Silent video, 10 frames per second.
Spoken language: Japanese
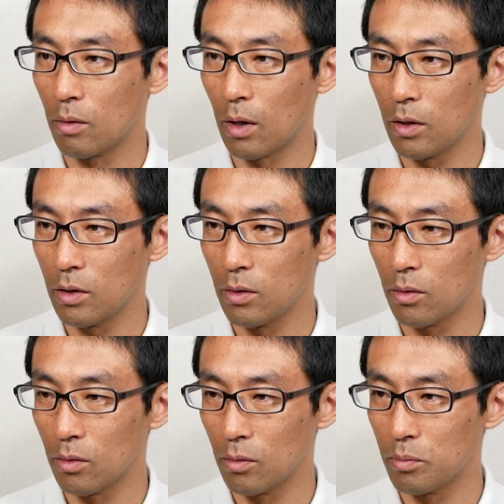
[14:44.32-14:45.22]

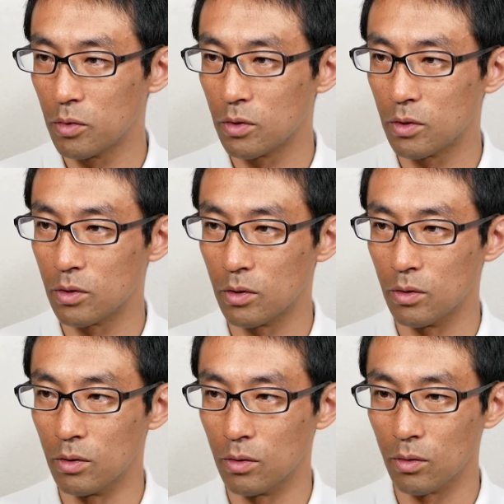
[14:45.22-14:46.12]

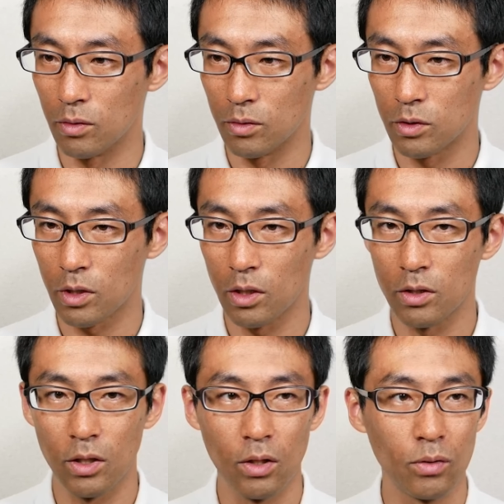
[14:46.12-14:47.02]
FindOps の使っ
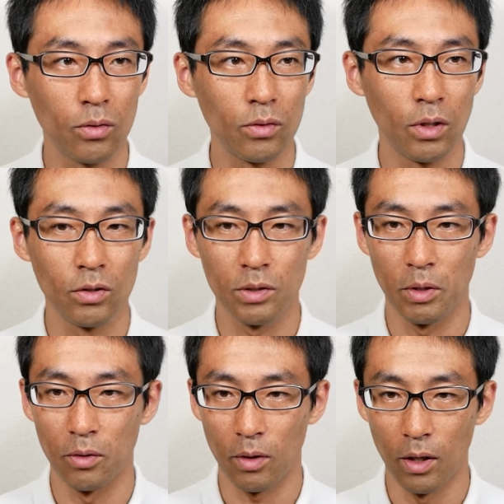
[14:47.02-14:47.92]
てるところを直せば
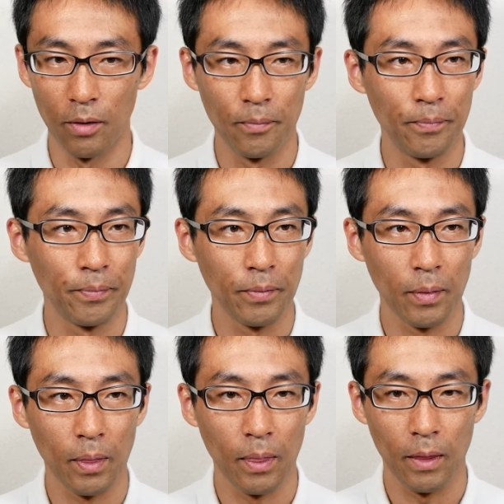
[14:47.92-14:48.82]
いいのか。
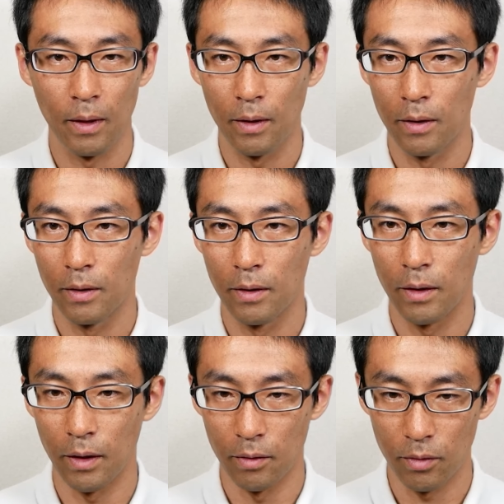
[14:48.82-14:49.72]

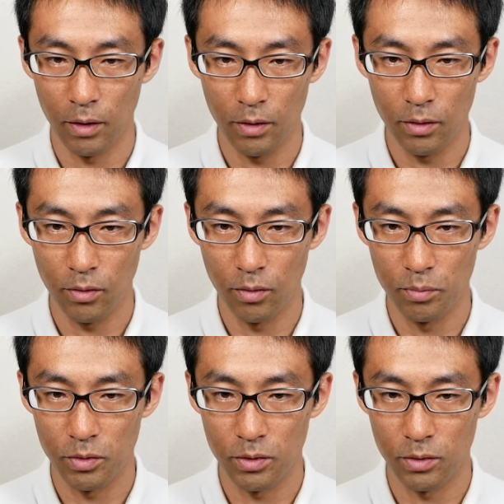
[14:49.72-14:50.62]
はい、
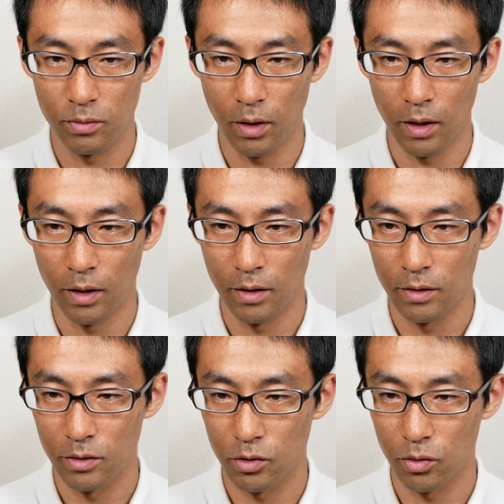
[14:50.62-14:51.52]
FindOps は
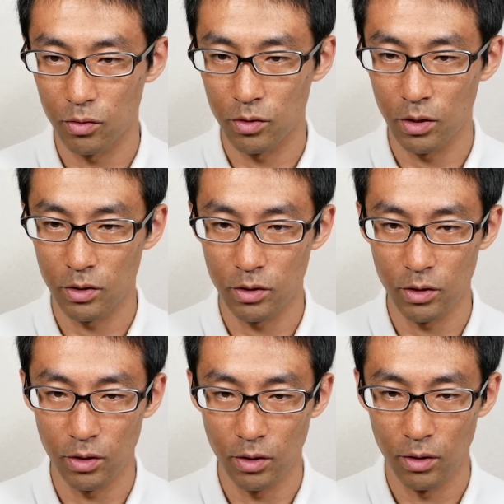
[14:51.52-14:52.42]
直
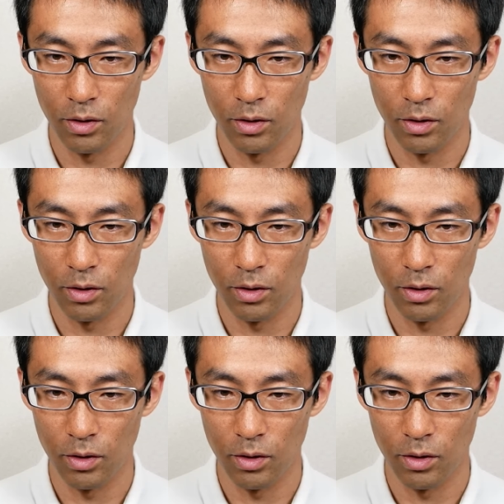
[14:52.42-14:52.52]
接、